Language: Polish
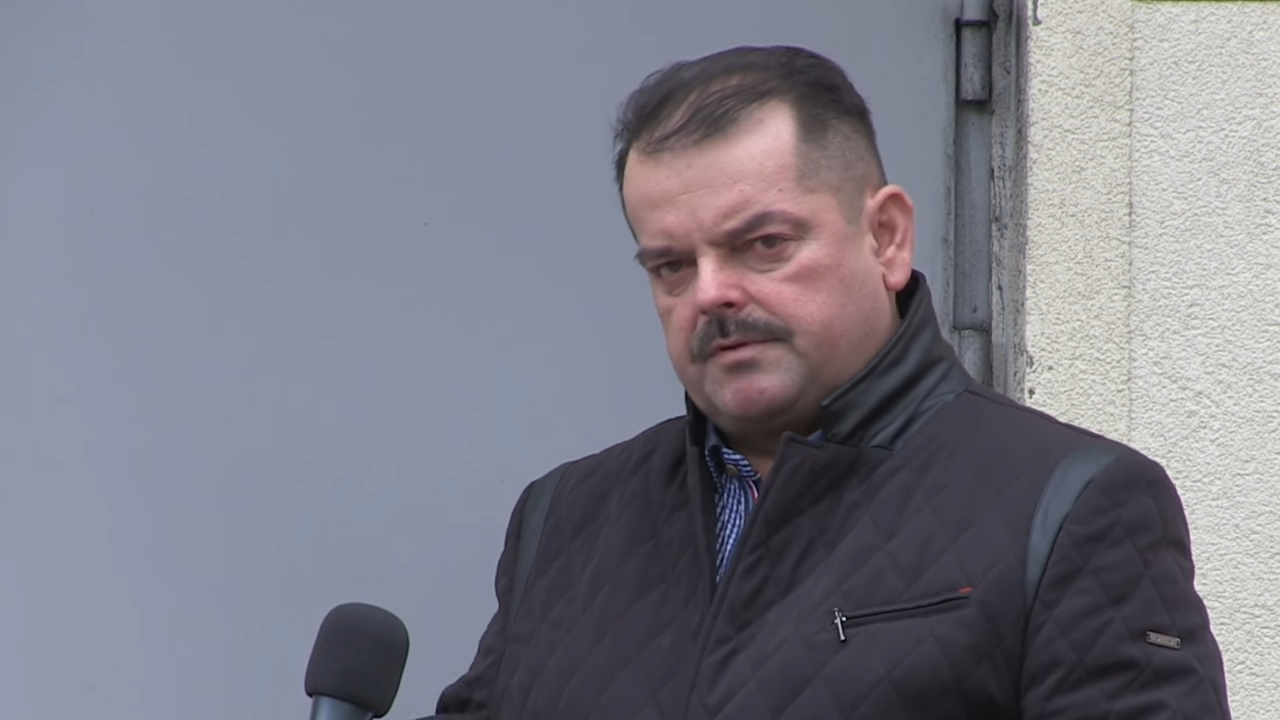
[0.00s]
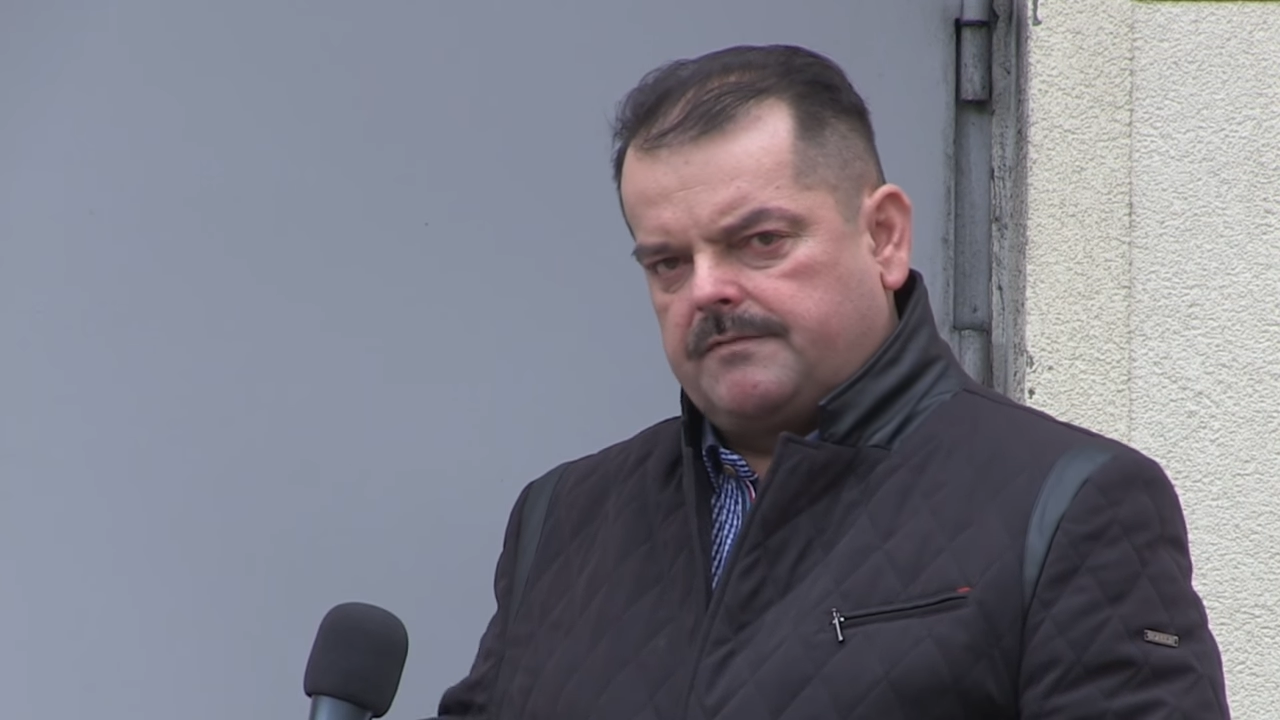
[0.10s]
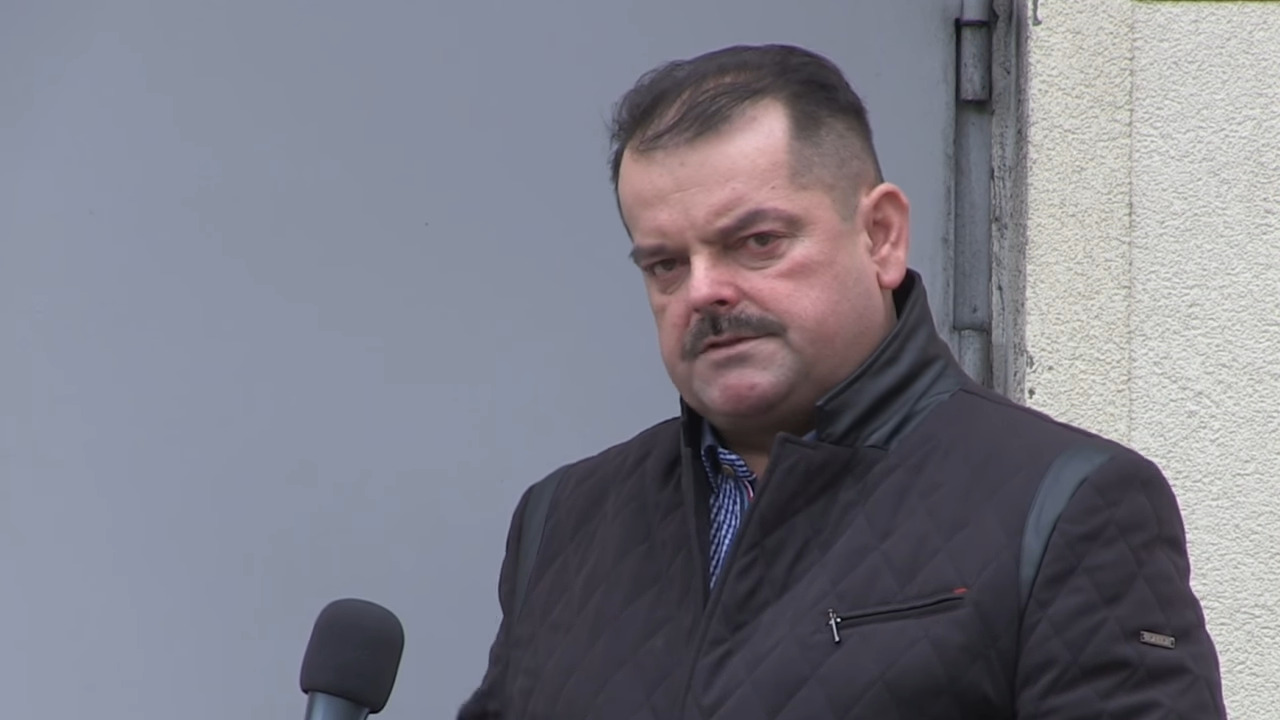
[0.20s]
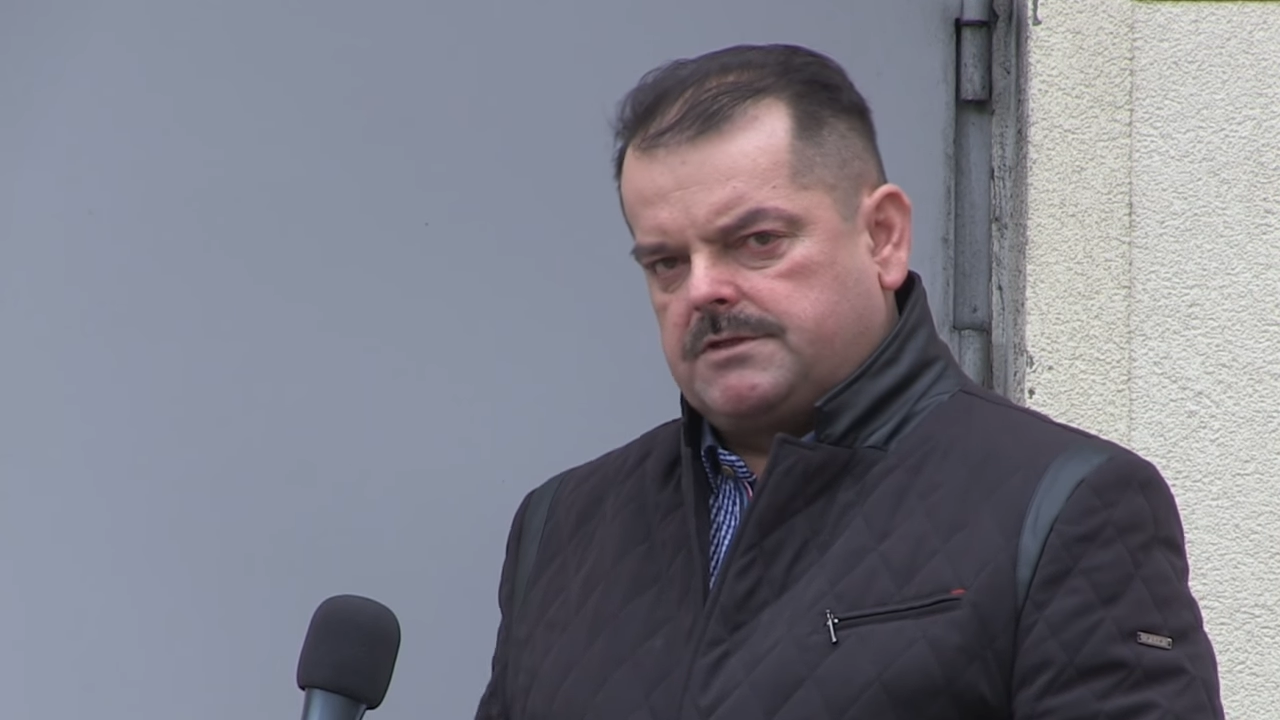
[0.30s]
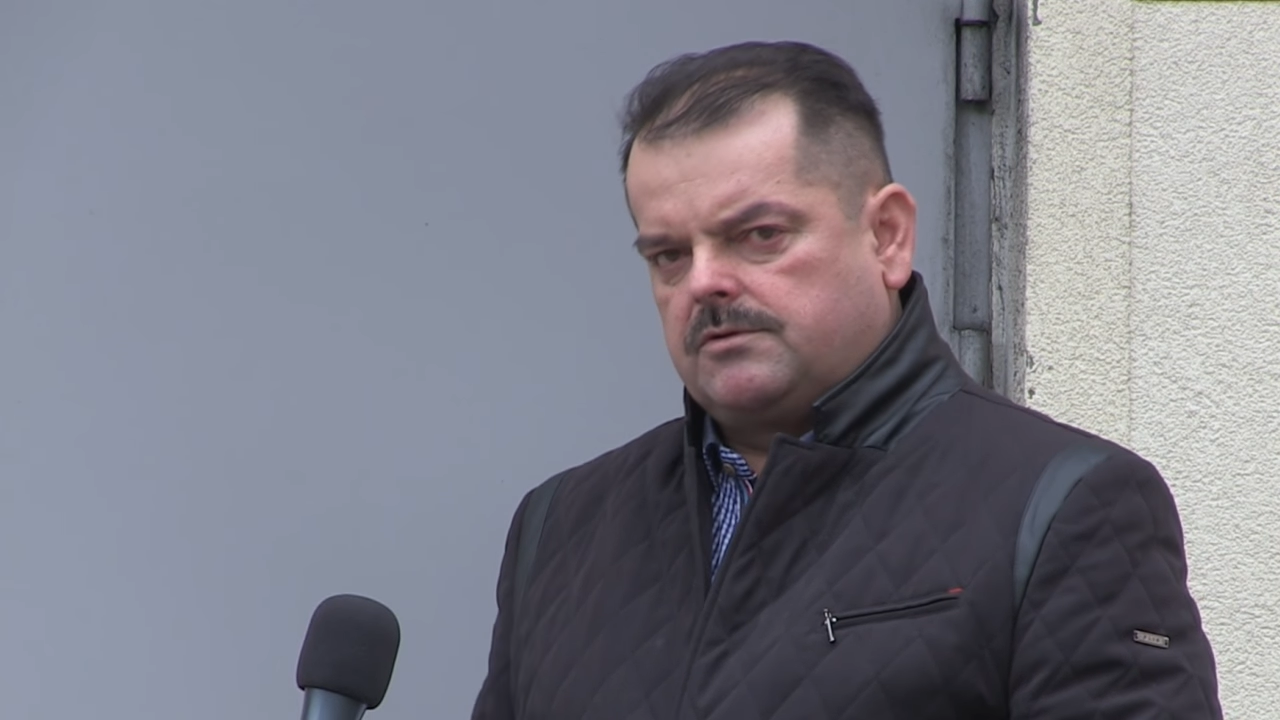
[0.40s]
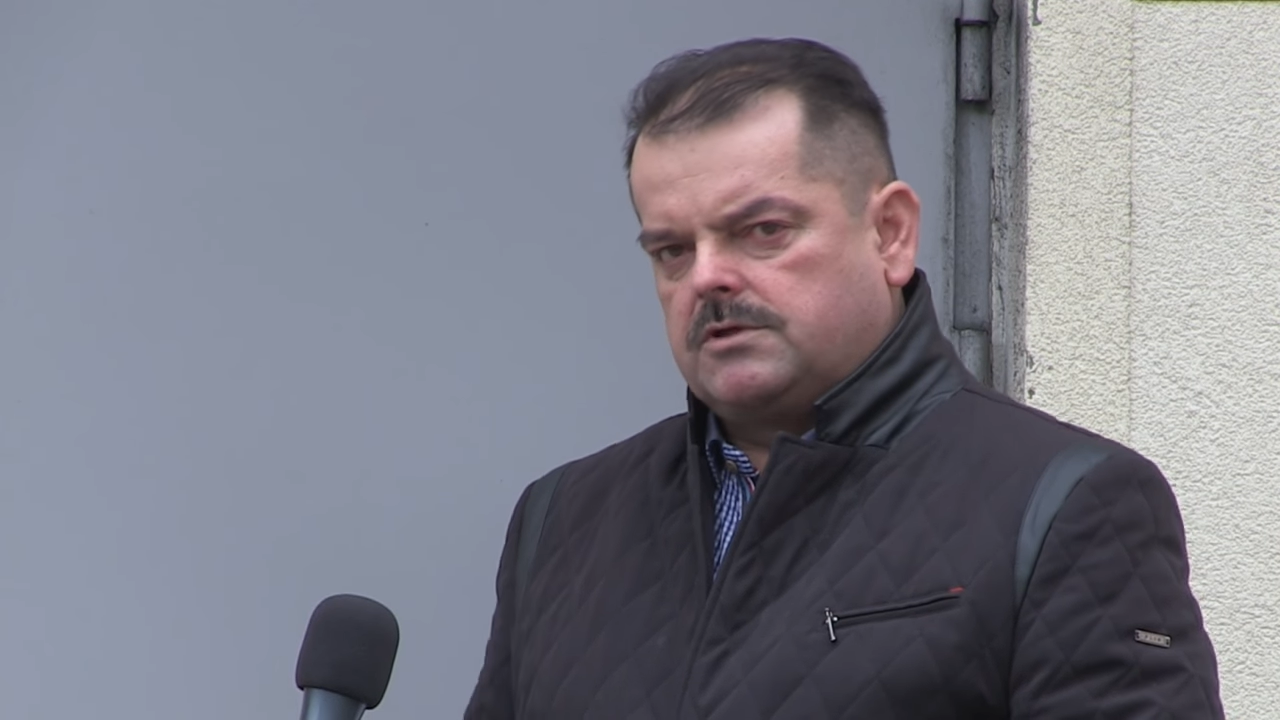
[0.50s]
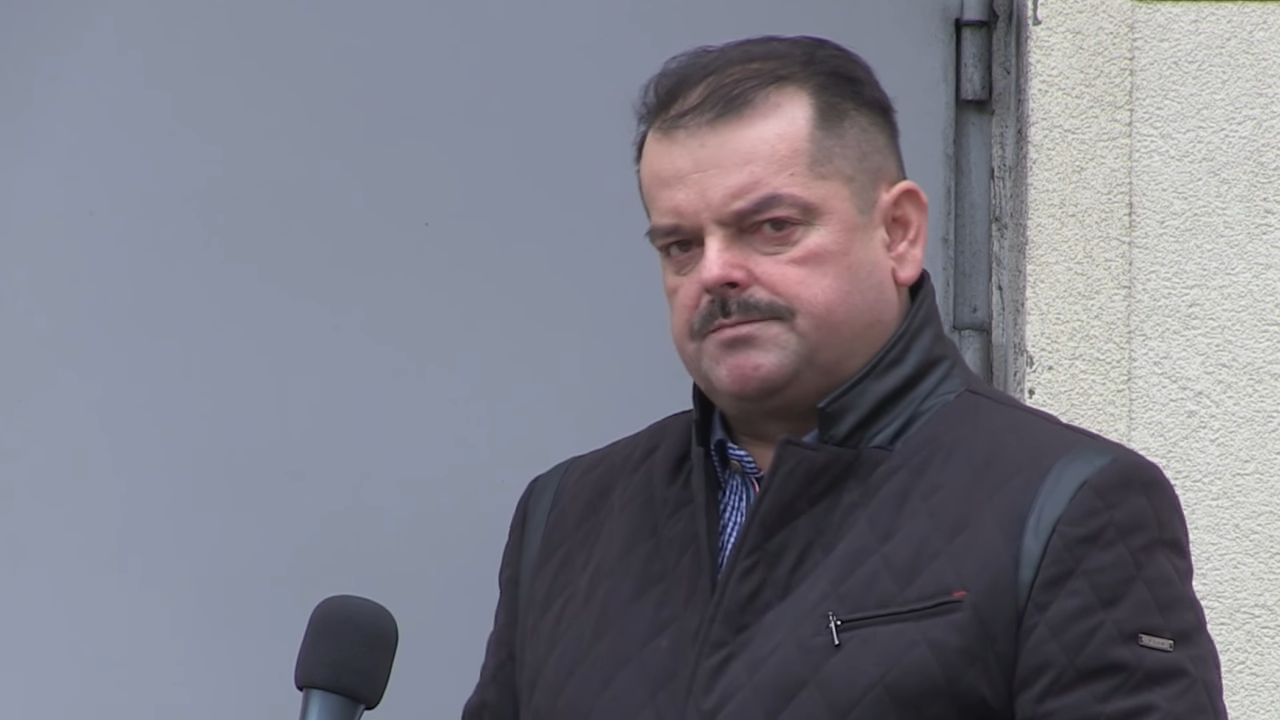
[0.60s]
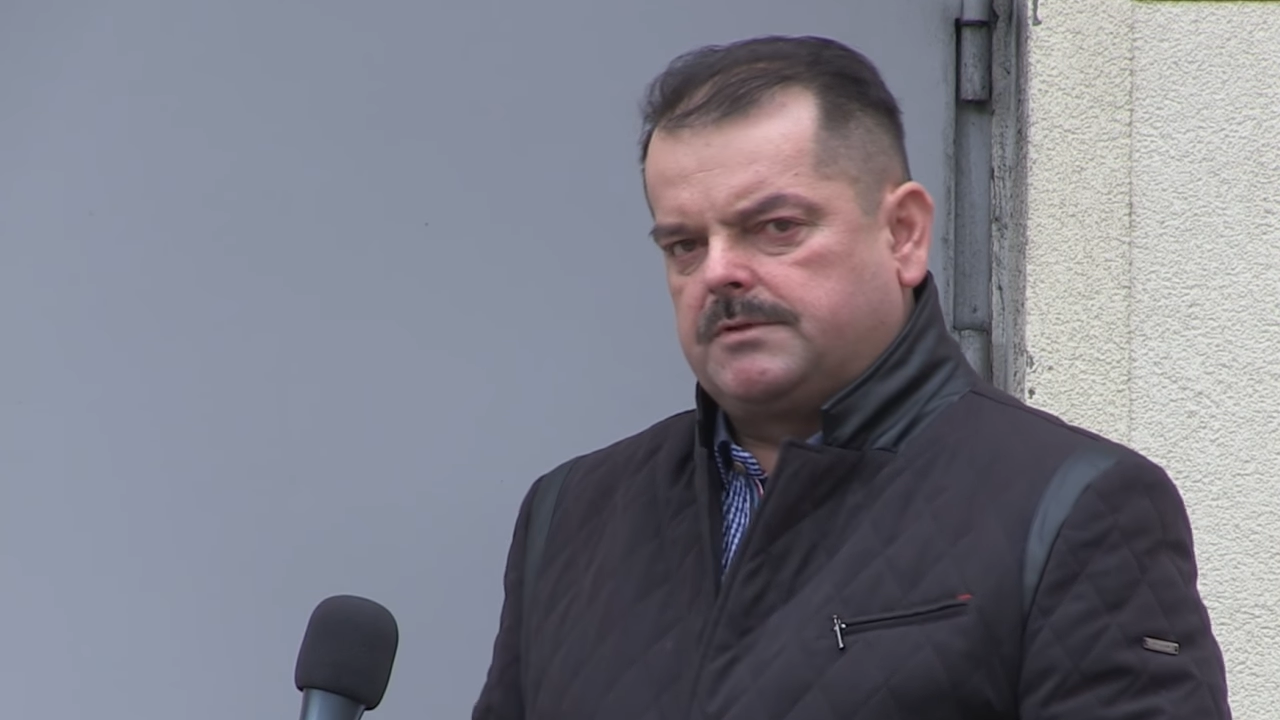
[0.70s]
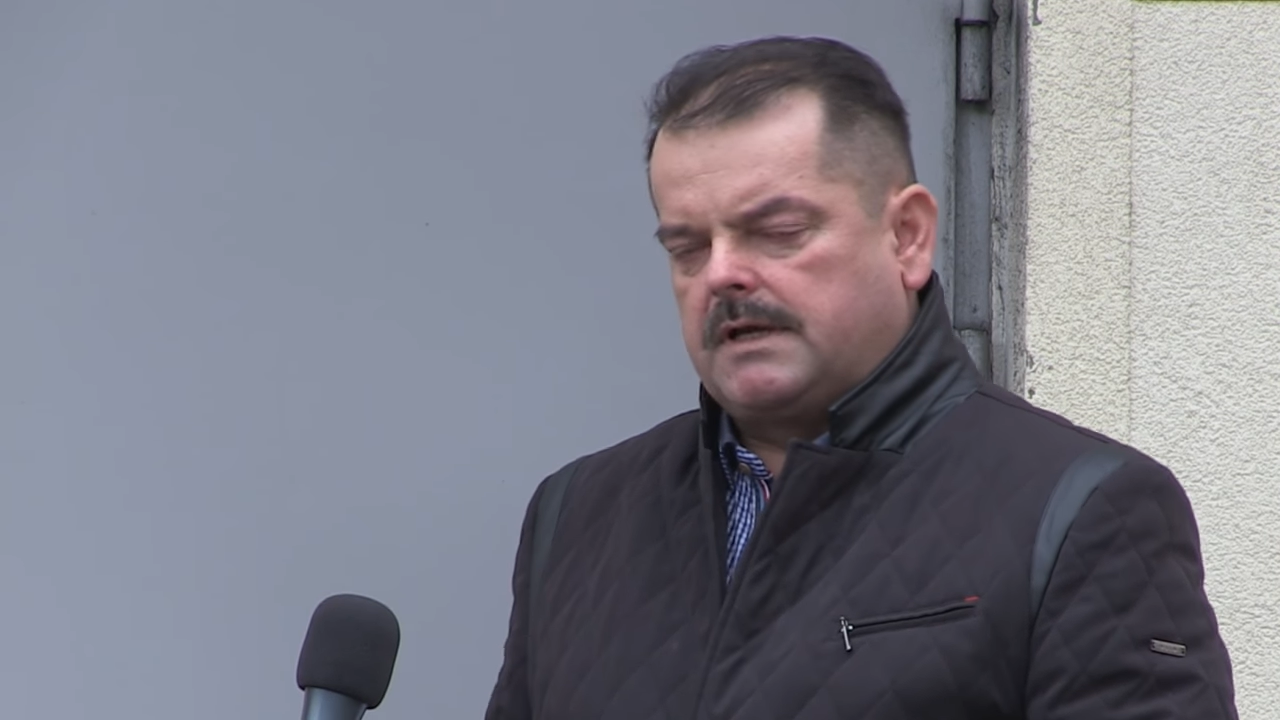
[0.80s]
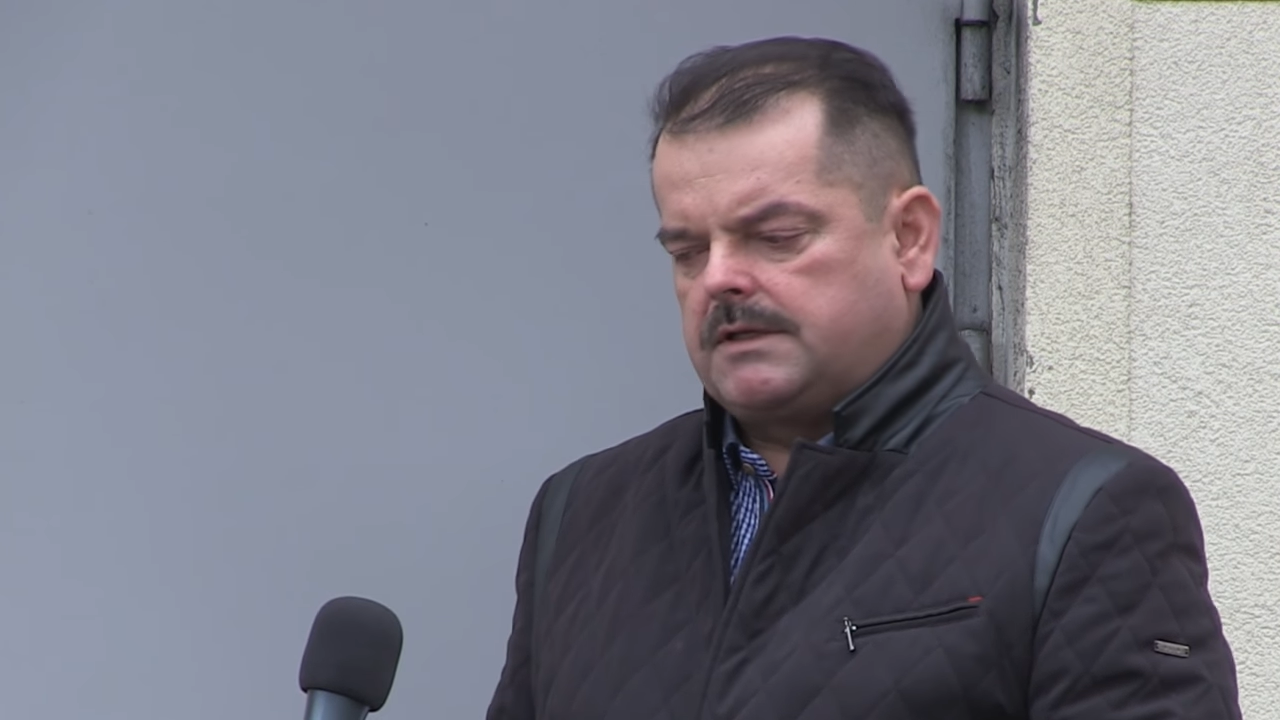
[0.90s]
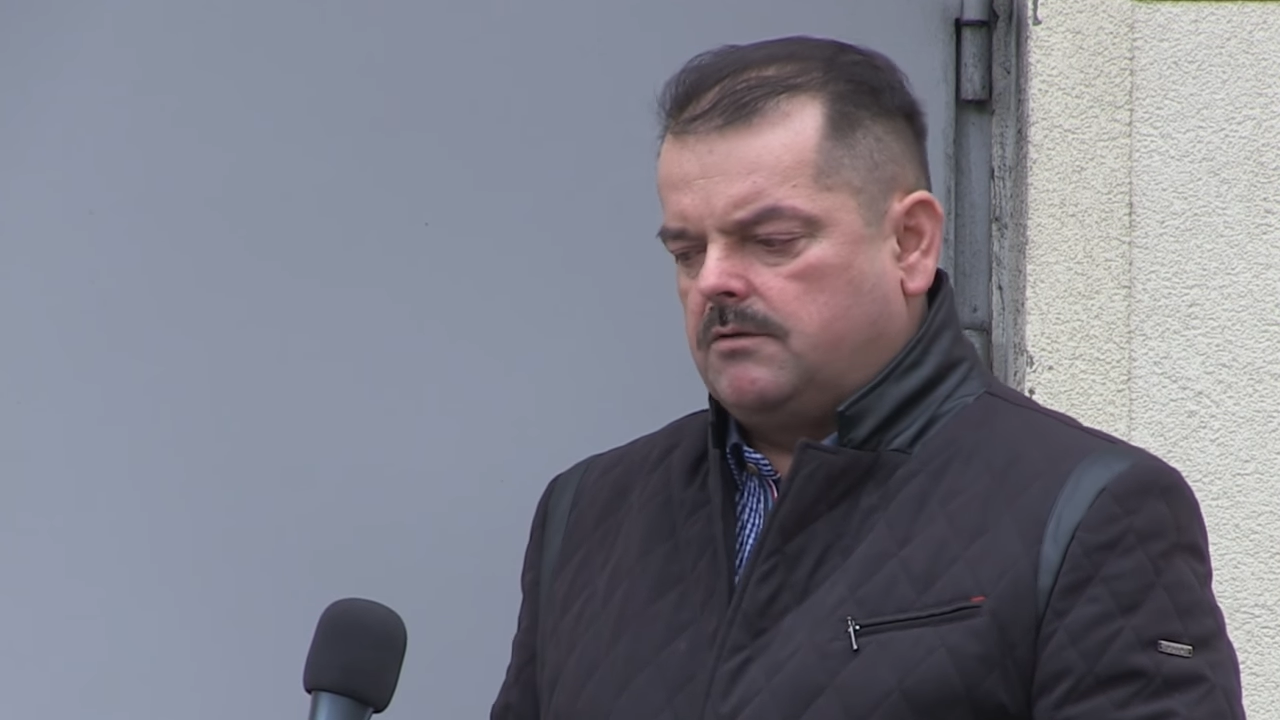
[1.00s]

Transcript: prowadzeniu gospodarki,